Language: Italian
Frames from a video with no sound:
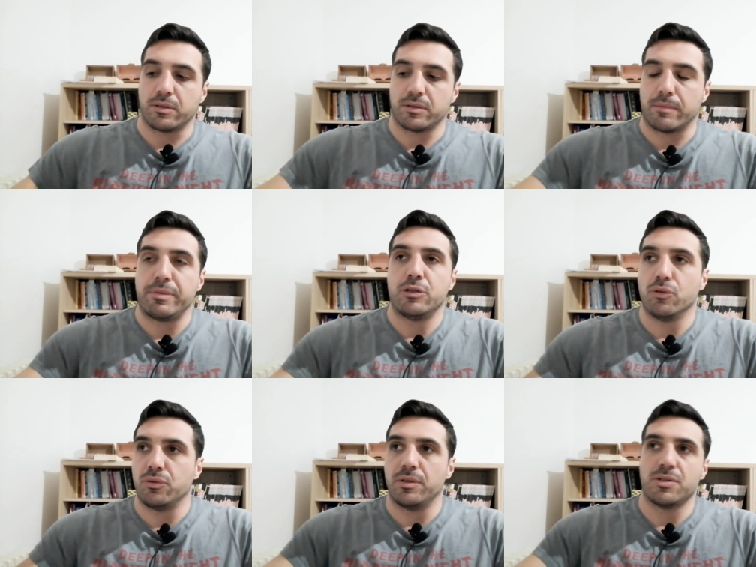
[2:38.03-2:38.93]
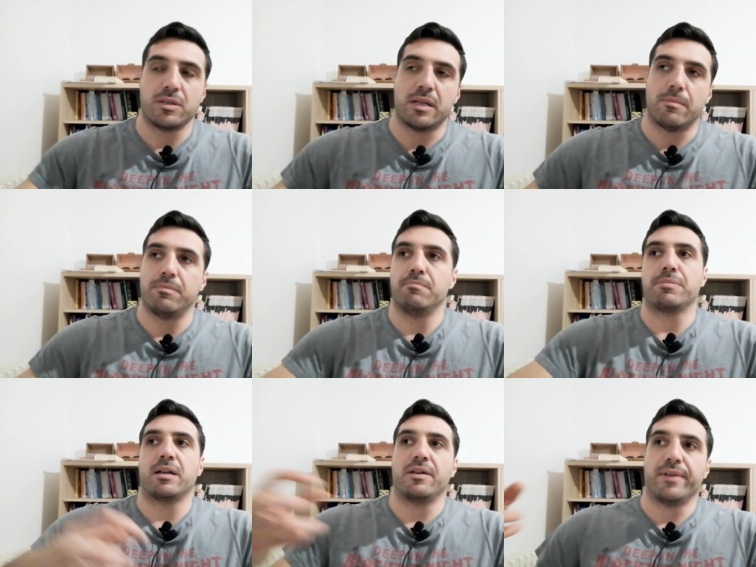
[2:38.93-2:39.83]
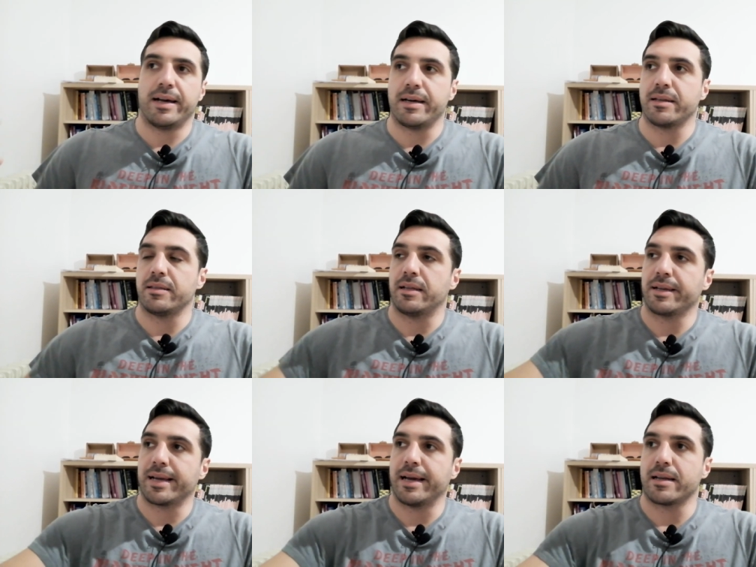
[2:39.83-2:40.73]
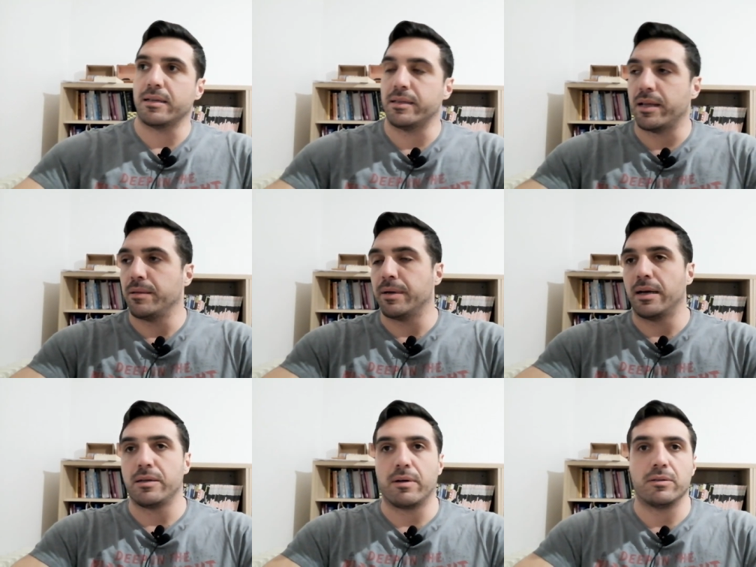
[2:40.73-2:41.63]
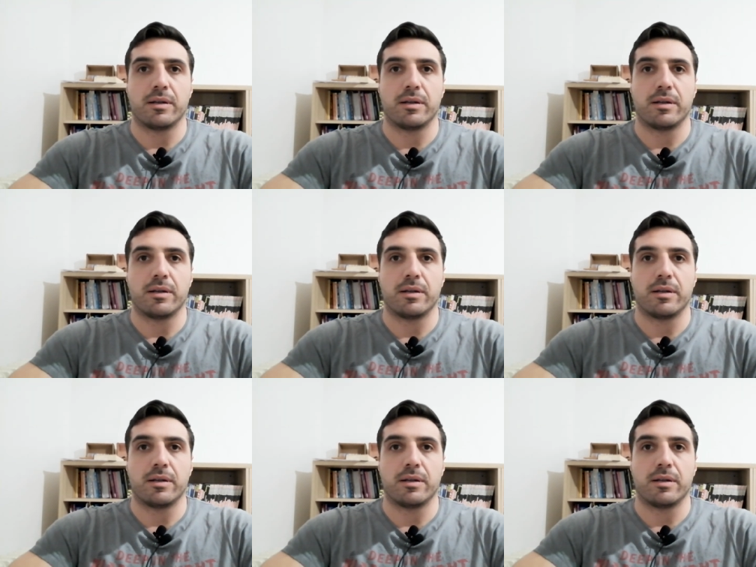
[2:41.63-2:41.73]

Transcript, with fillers: questa B12 da prelevare dalle carni degli animali quando